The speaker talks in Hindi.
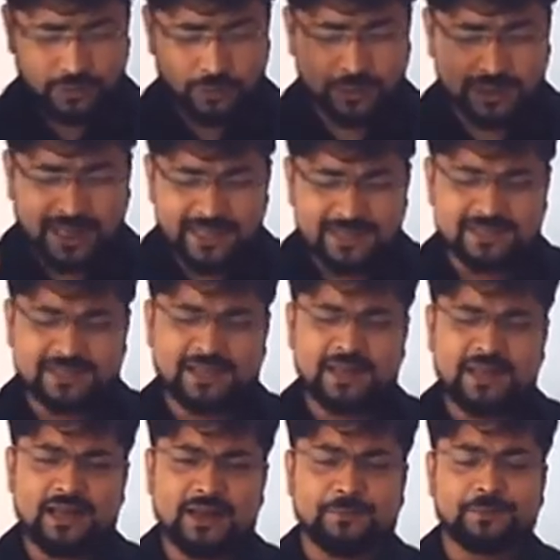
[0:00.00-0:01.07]
कैसे
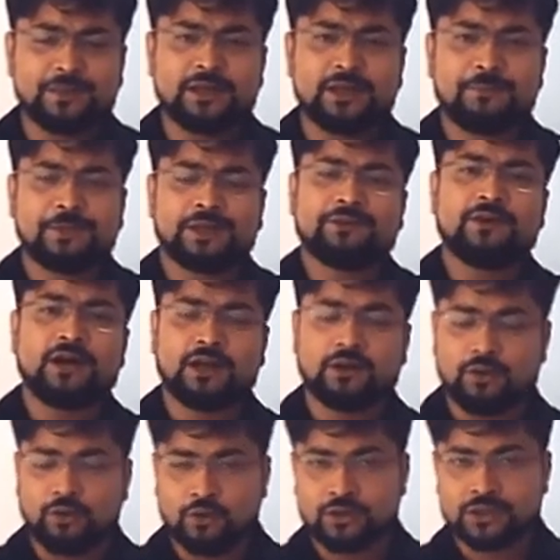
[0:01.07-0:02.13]
अपने परिवार
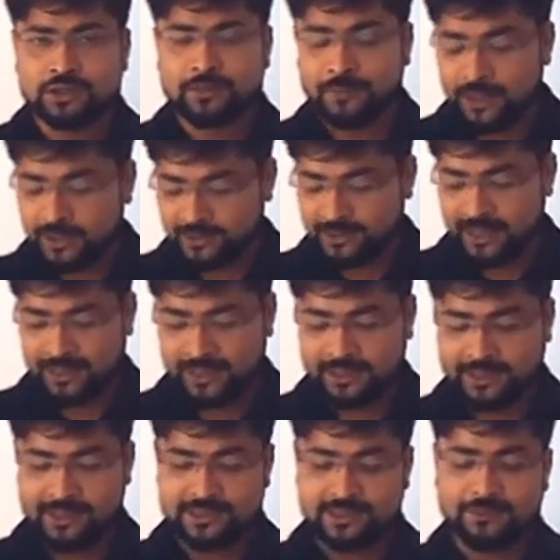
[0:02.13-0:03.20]
को हो संभालता है
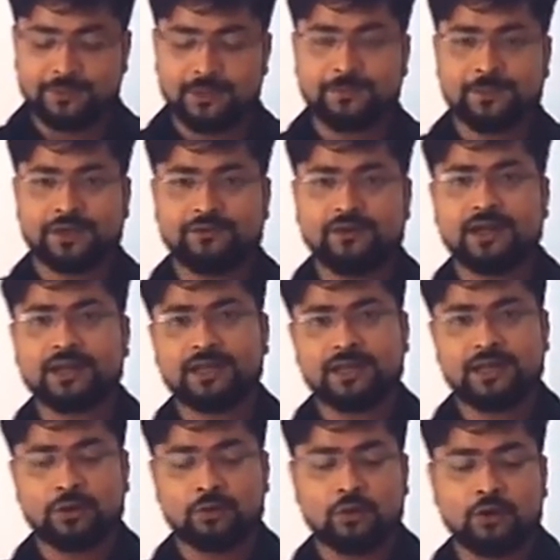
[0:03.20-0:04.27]
कैसे अपने परिवार के
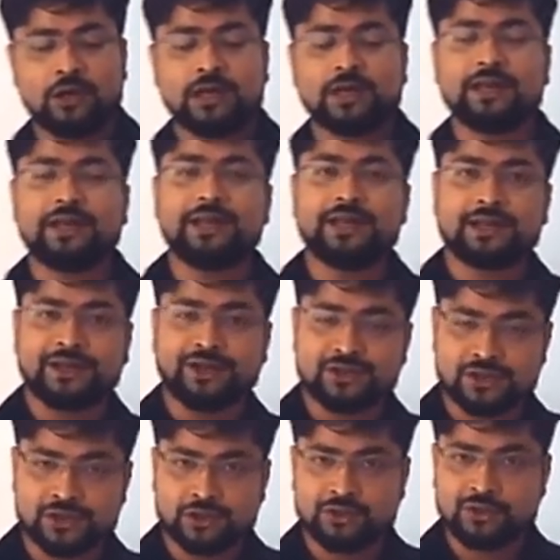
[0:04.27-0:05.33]
लिए हो हर एक
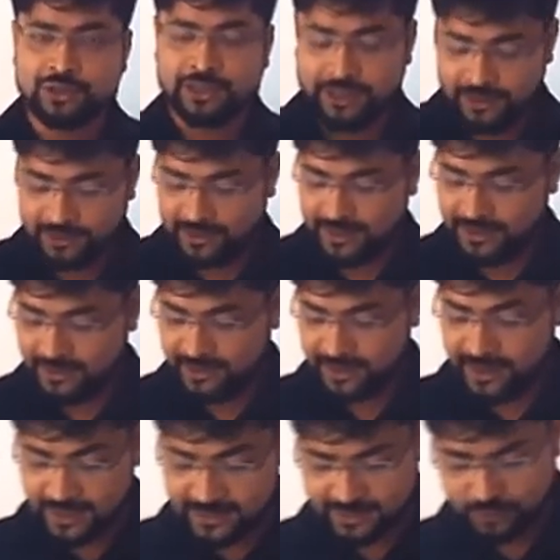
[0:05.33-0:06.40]
कष्ट को झेलता है
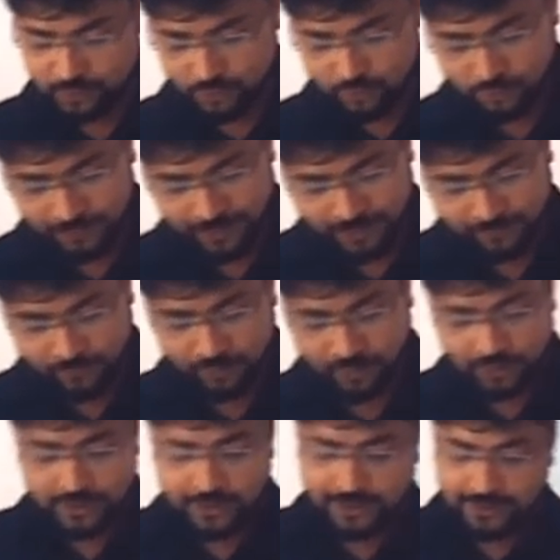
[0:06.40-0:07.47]
ऐसे दुख को भी हम
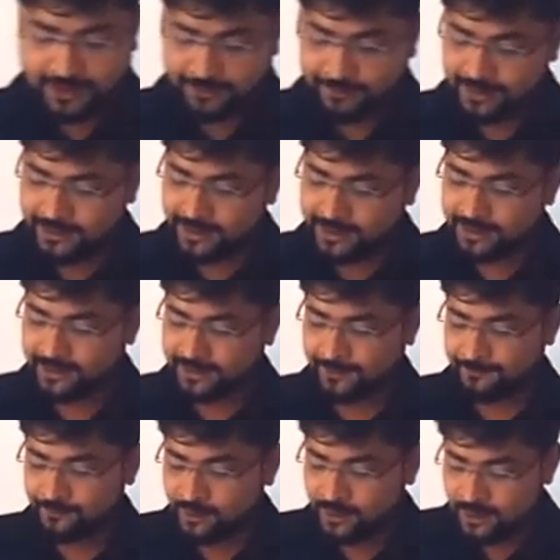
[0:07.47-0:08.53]
लोग इधर में देखेंगे
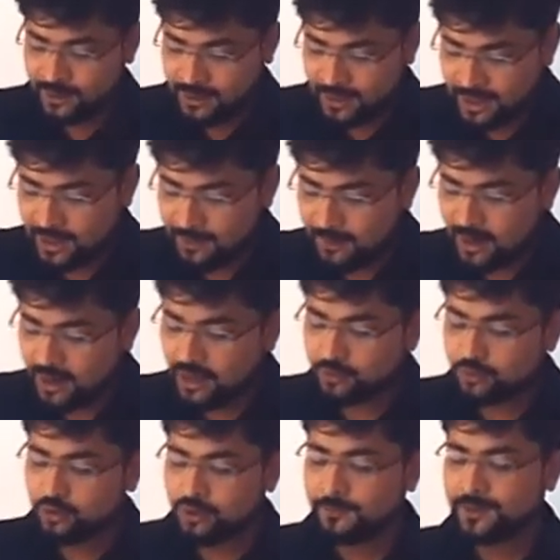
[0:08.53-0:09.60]
हेमा का
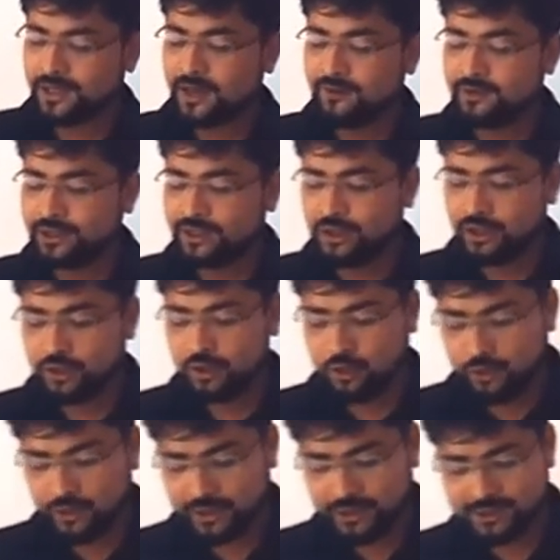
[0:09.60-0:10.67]
दुख बनावटी
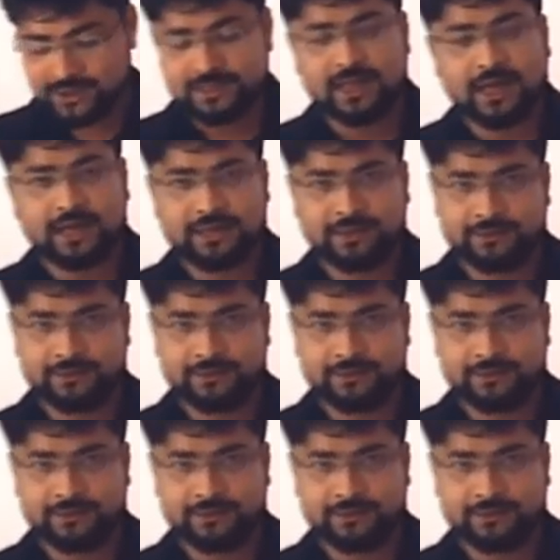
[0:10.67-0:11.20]
और रसीला है